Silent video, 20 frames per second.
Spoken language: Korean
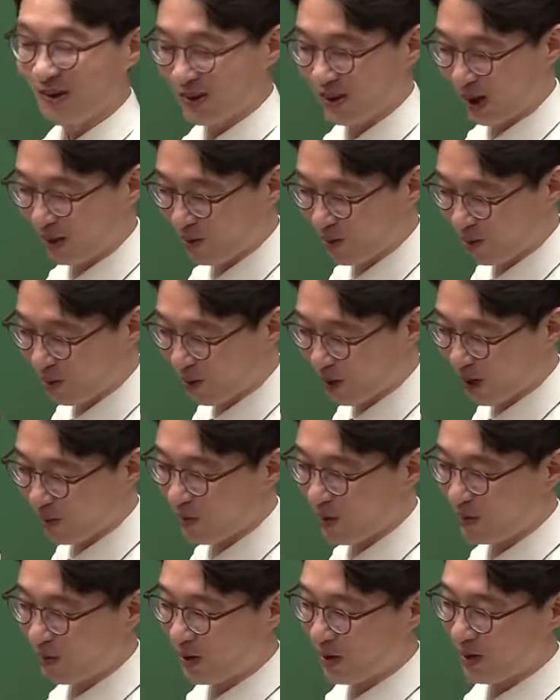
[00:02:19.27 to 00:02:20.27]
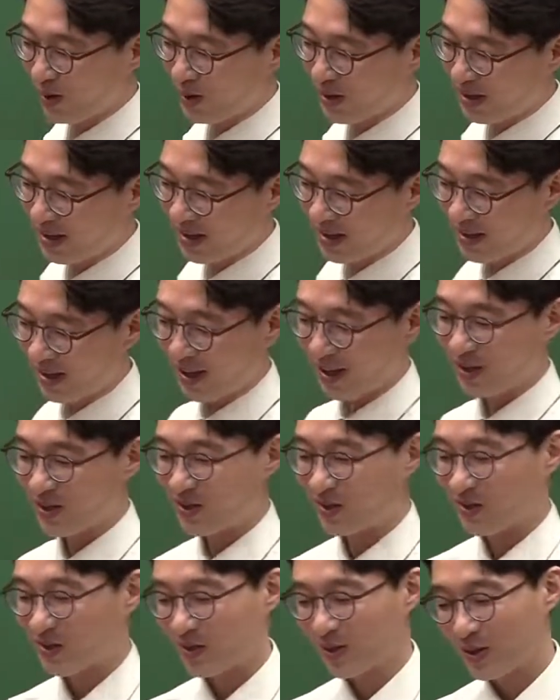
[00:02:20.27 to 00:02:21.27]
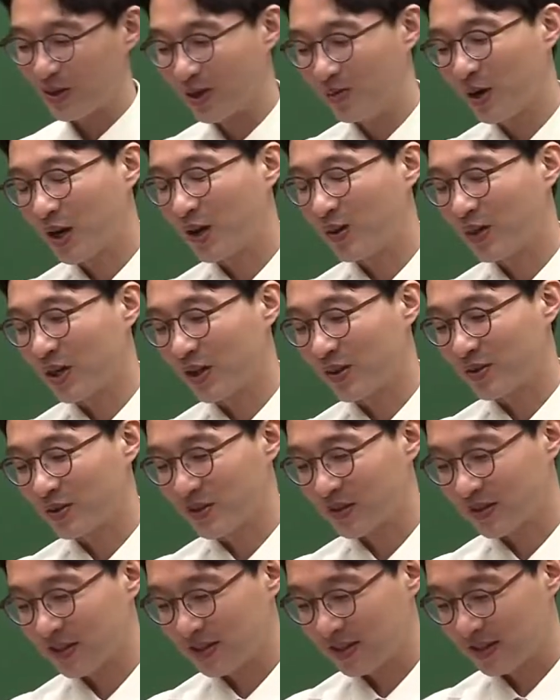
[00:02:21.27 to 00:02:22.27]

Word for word: 어, 답은 동그라미 2번 되겠죠. 그렇 2만 원 되겠죠.